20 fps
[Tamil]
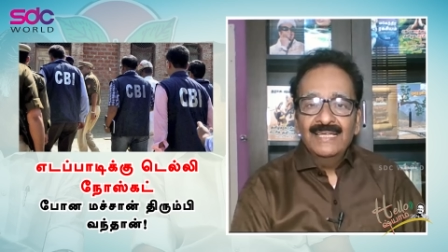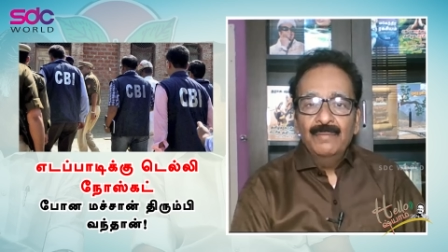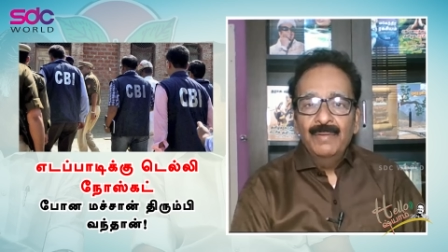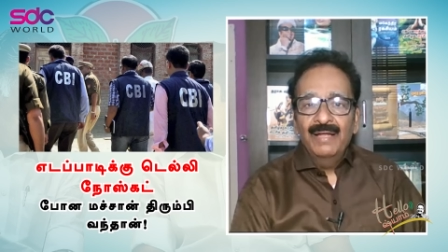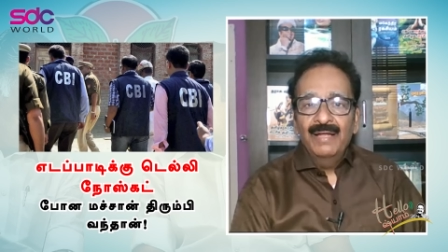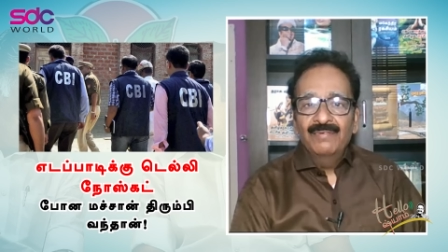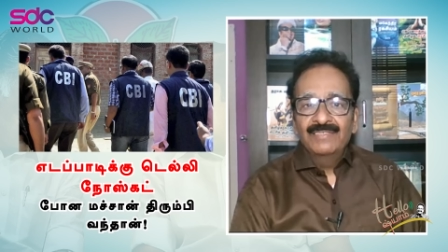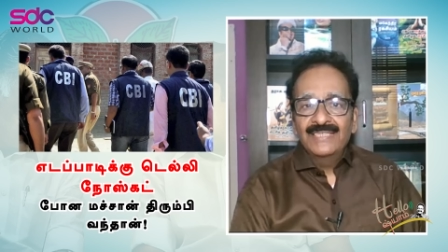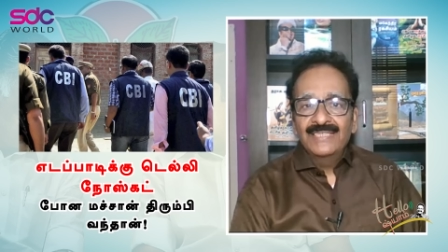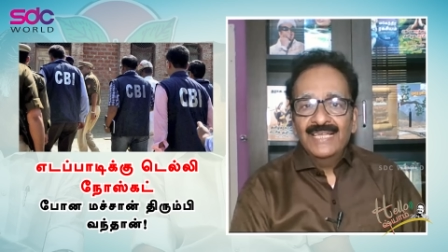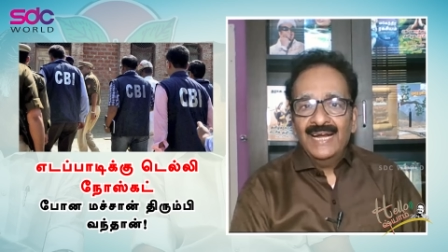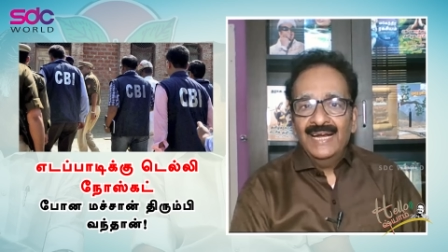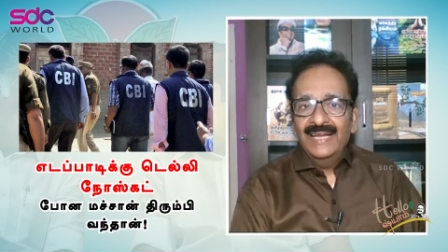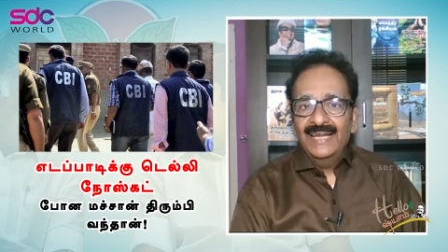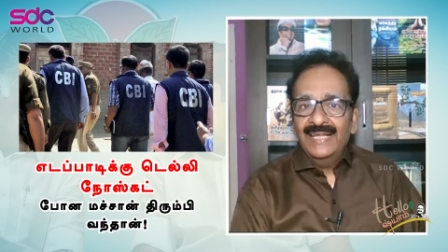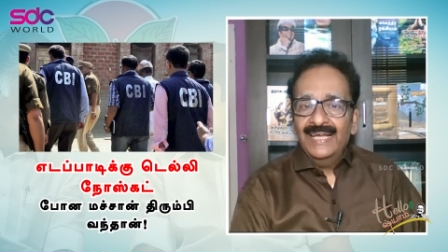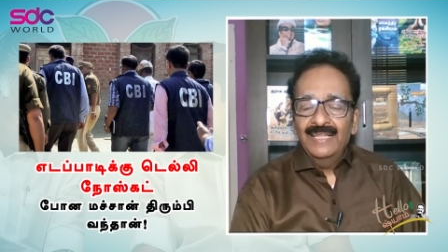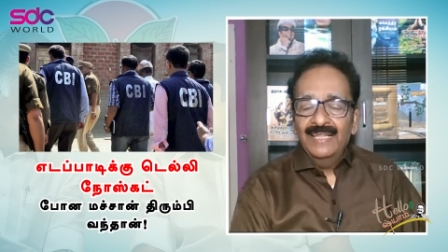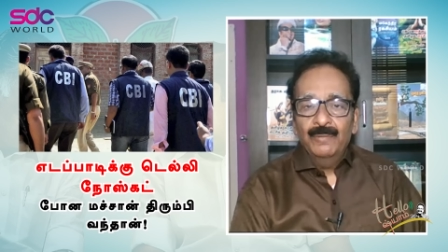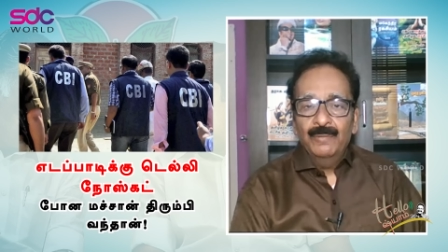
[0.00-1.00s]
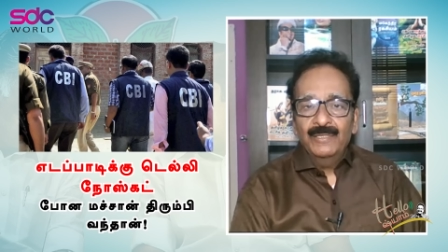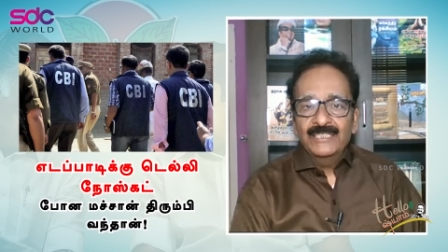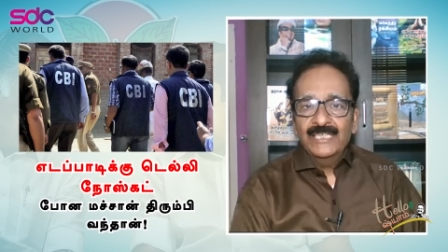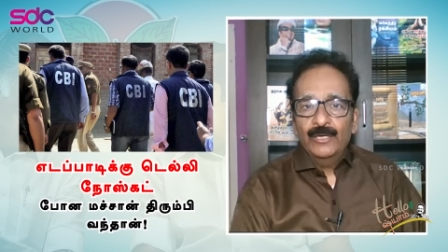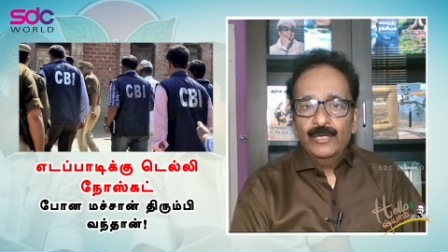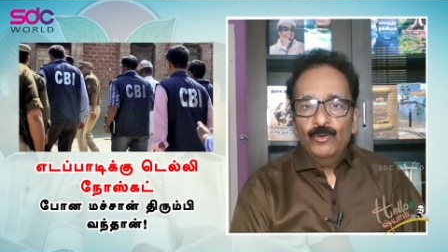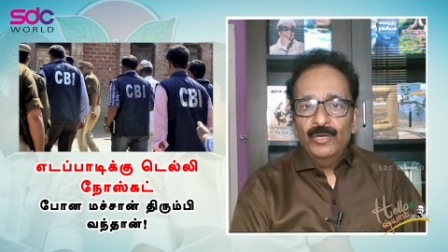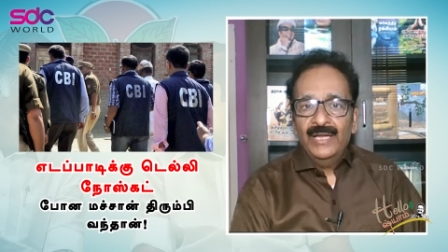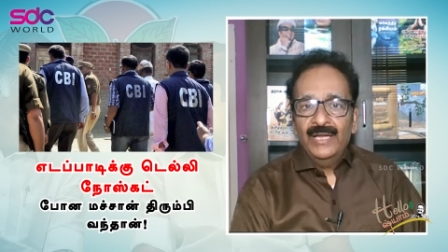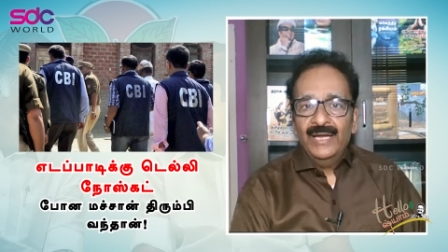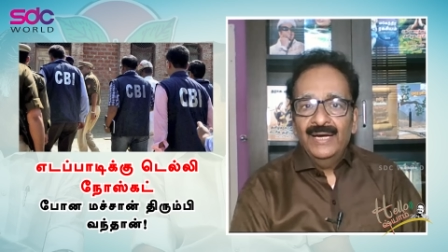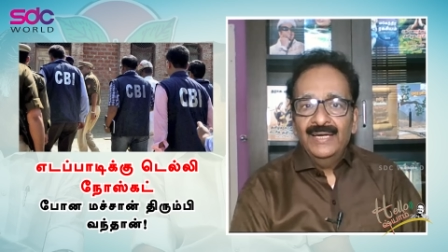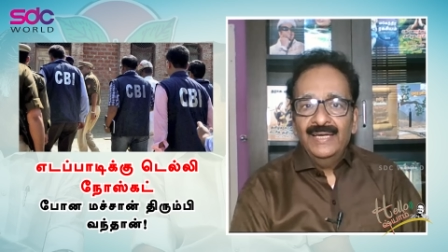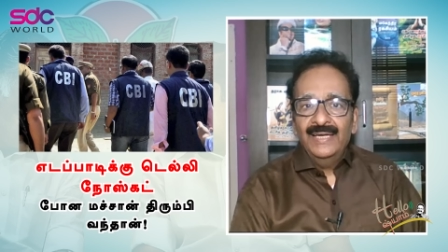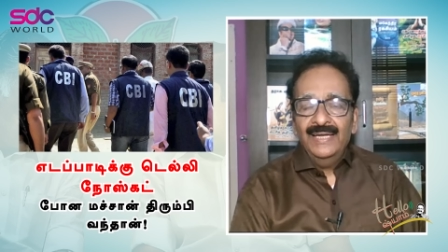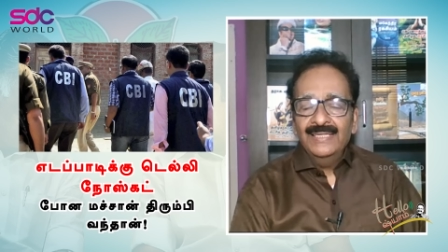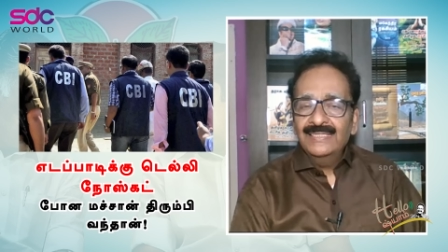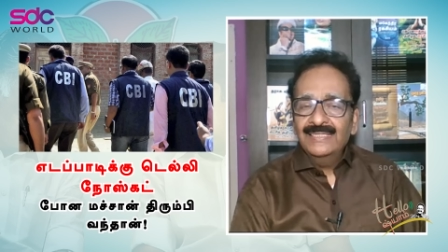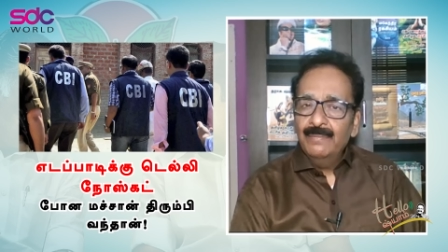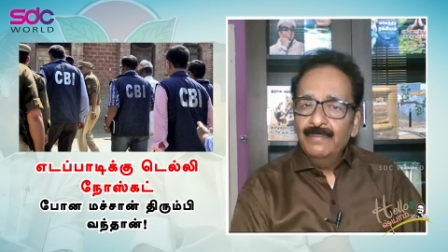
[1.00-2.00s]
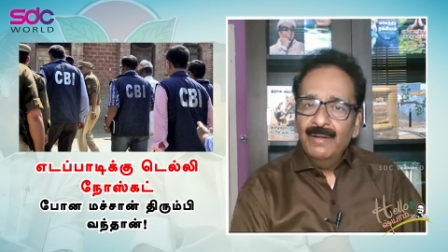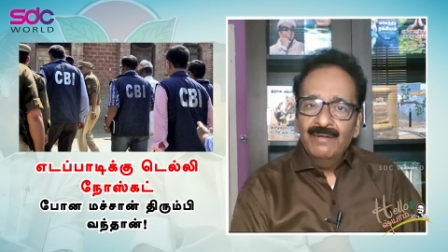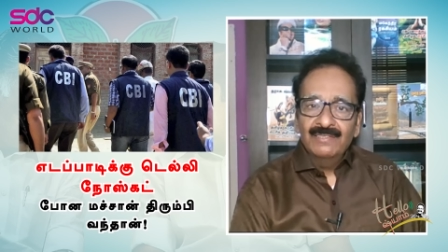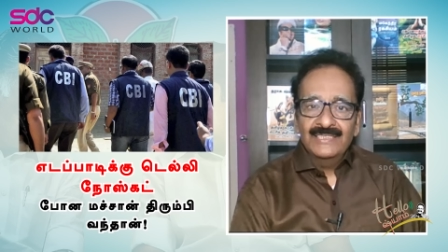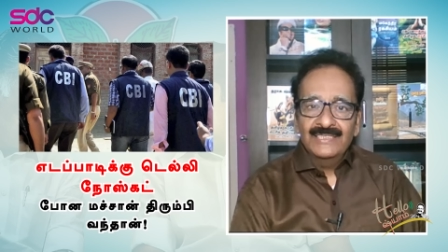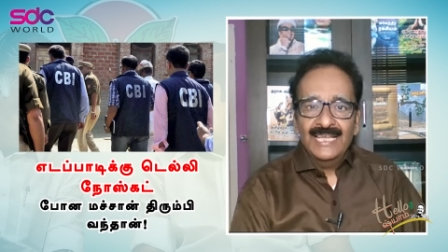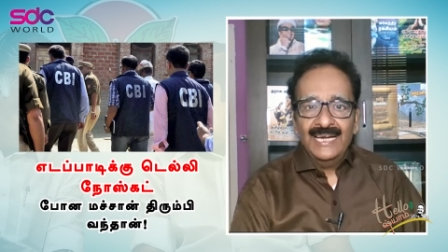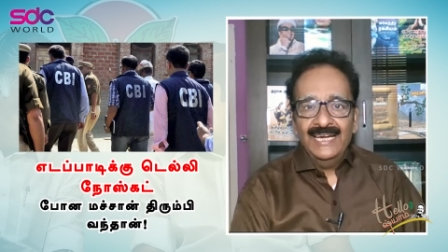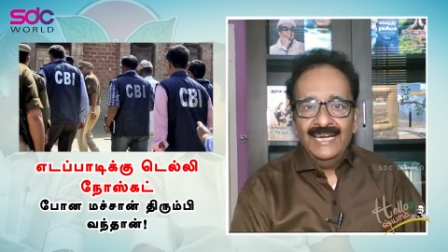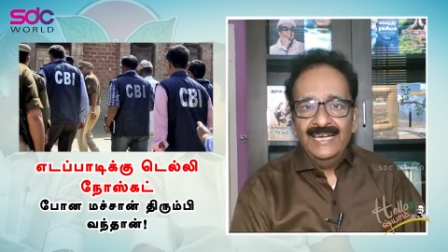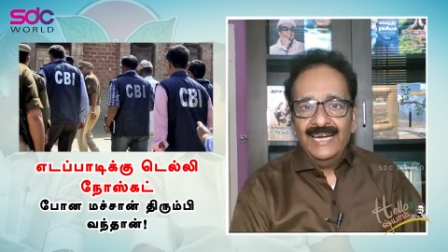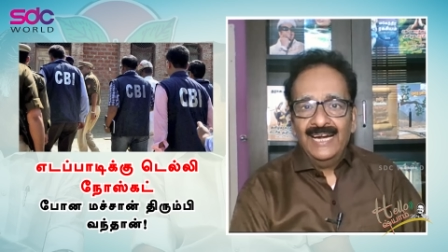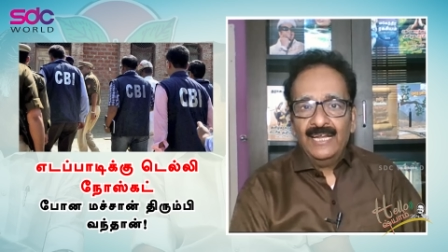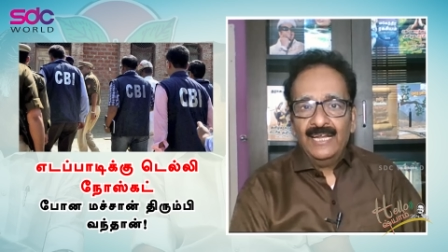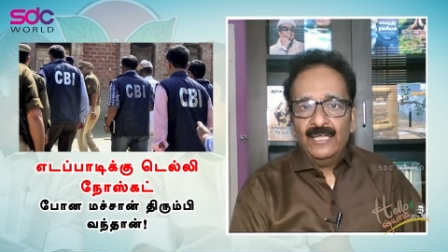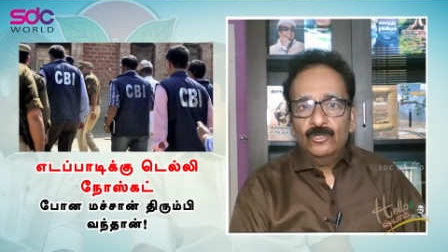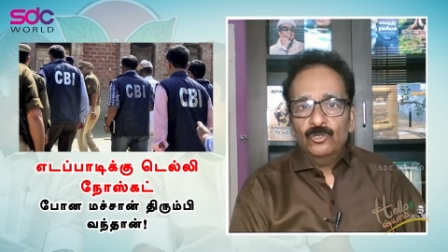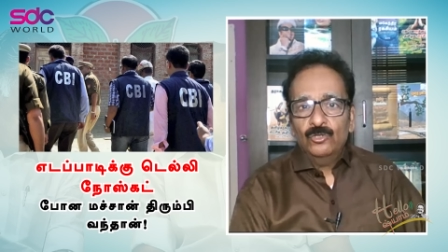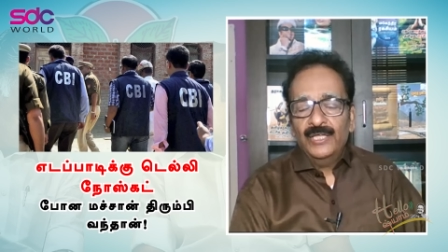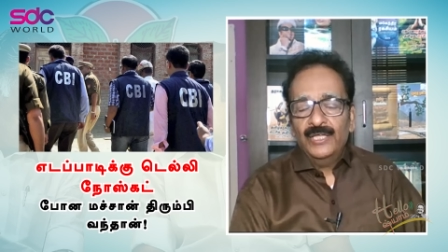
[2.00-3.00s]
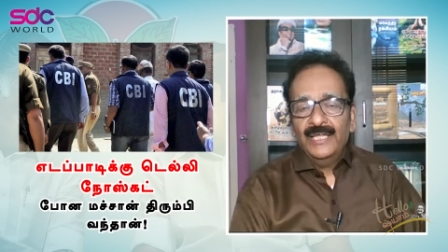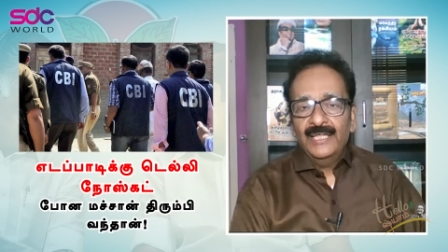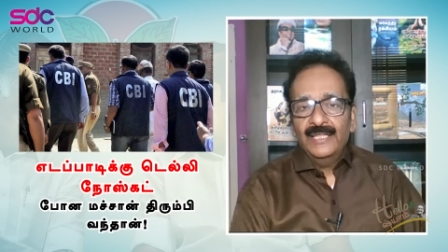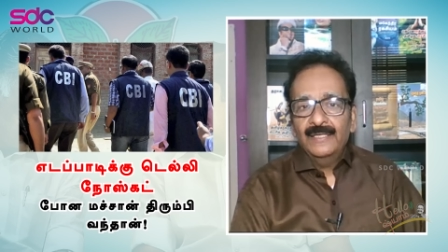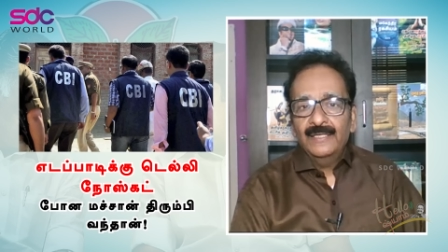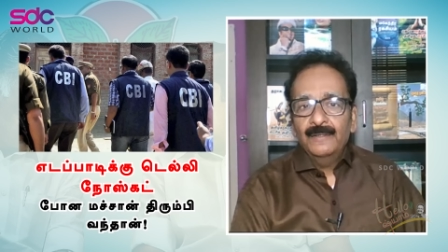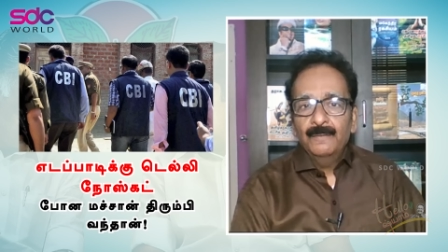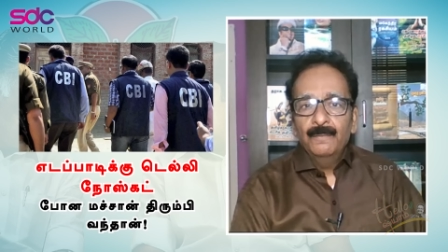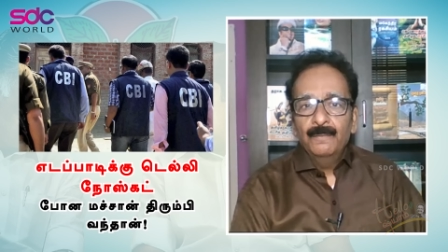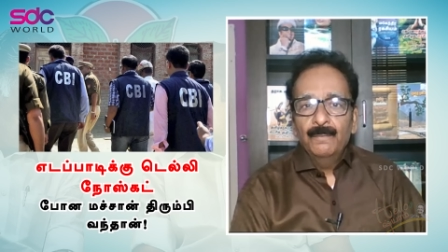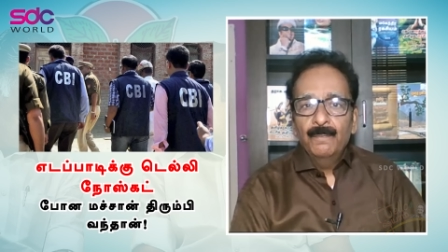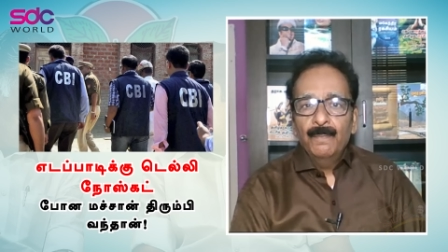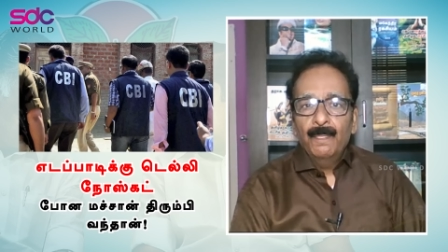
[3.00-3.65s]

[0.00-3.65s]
சிபிஐ விசாரணைக்கு அது பச்சை கொடி காட்டி சிபிஐ விசாரணை நடக்க தொடங்கியது